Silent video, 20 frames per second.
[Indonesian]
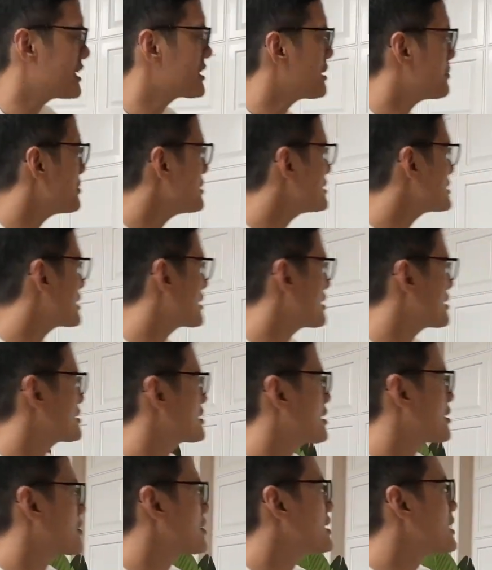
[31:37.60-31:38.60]
ini tapi desain
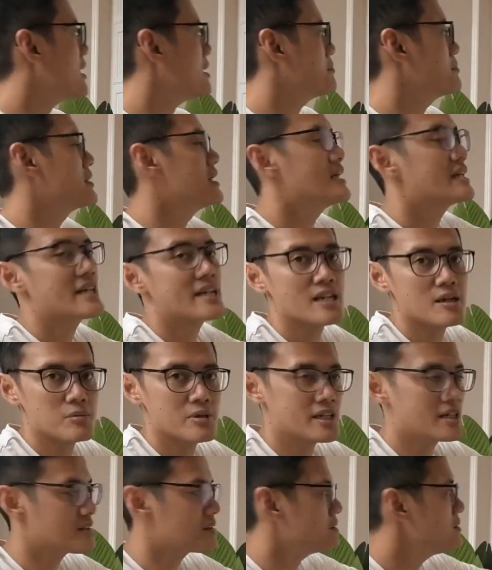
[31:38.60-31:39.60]
interiornya nggak pikir
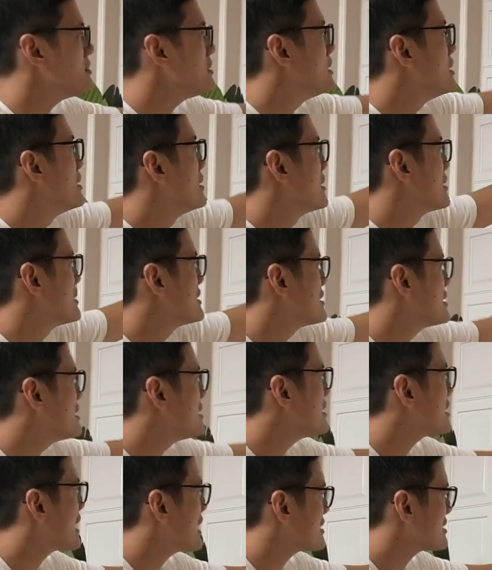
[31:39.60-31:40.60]
begitu di
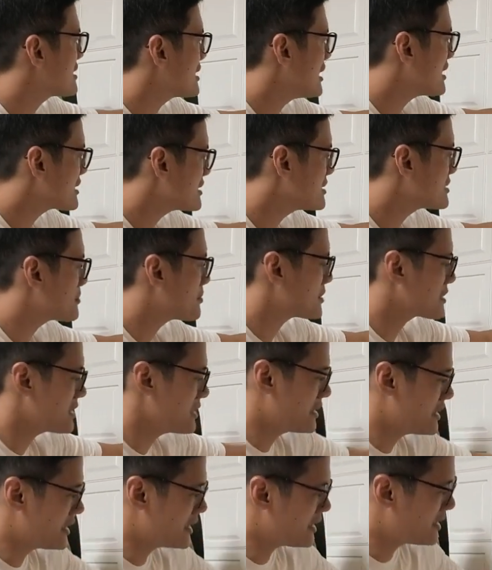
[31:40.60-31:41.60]
sini dikasih lagi
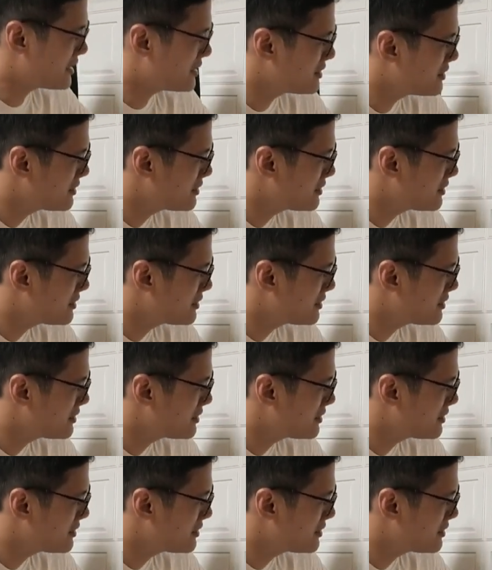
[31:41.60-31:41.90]
seperti ini nih.